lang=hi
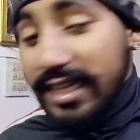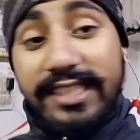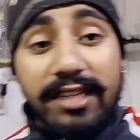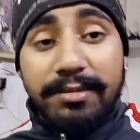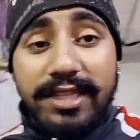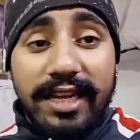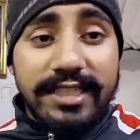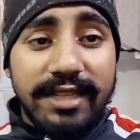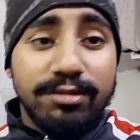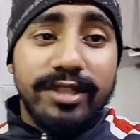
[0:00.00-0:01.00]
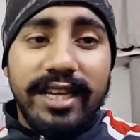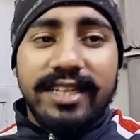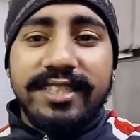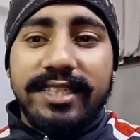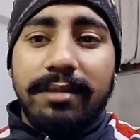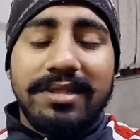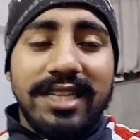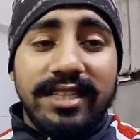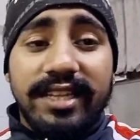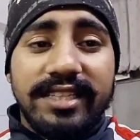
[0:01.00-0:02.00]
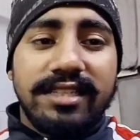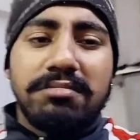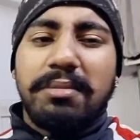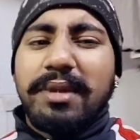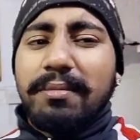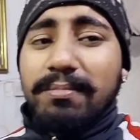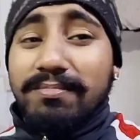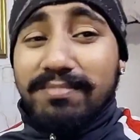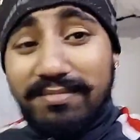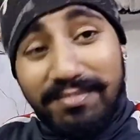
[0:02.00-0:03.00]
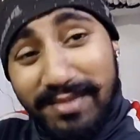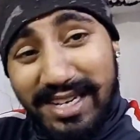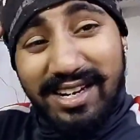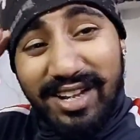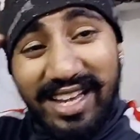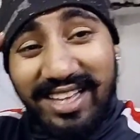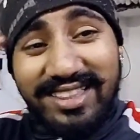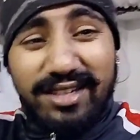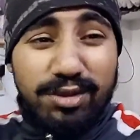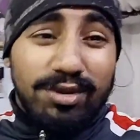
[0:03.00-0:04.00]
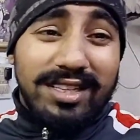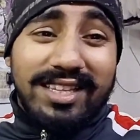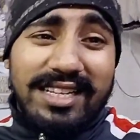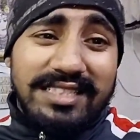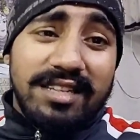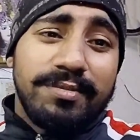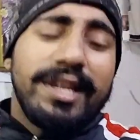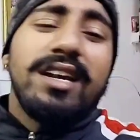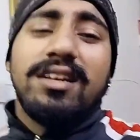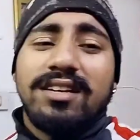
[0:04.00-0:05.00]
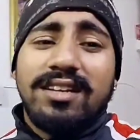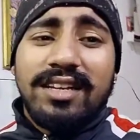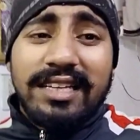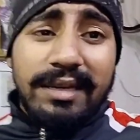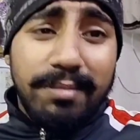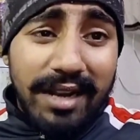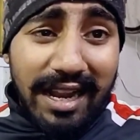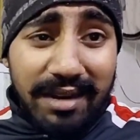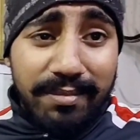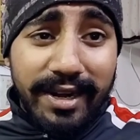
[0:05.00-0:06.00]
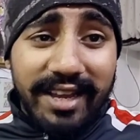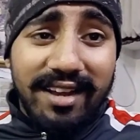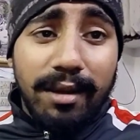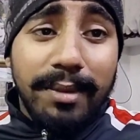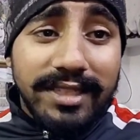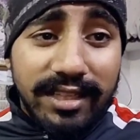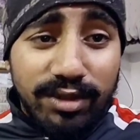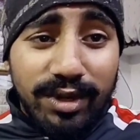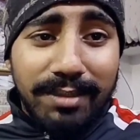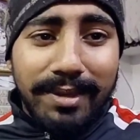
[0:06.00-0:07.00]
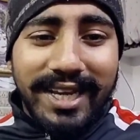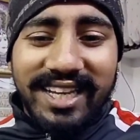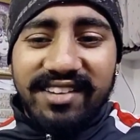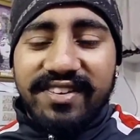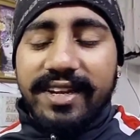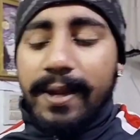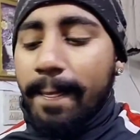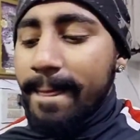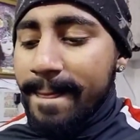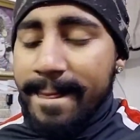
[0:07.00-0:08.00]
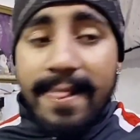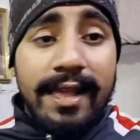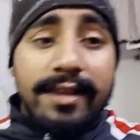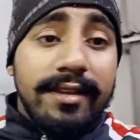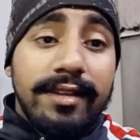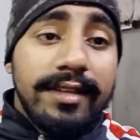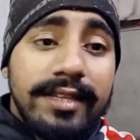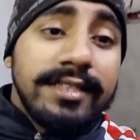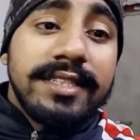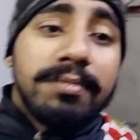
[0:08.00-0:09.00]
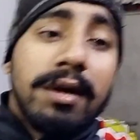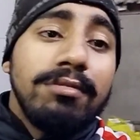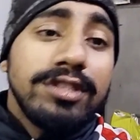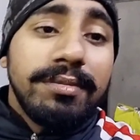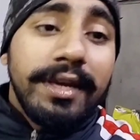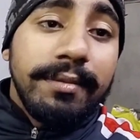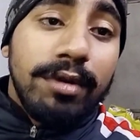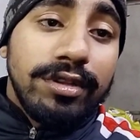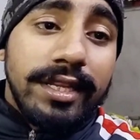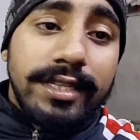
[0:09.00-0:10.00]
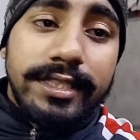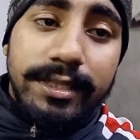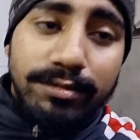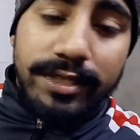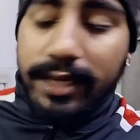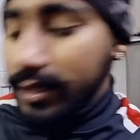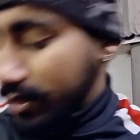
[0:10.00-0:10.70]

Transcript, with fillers: किचन में जाने से ही मुझे एलर्जी है मैं जाते नहीं किचन में मेरा मेरा ना यहाँ दर्द होने लगता है किचन में ना कि बनाना पड़ेगा बर्तन धोने पड़ेंगे फिर इन सब कामों से भाई बहुत एलर्जी है मुझे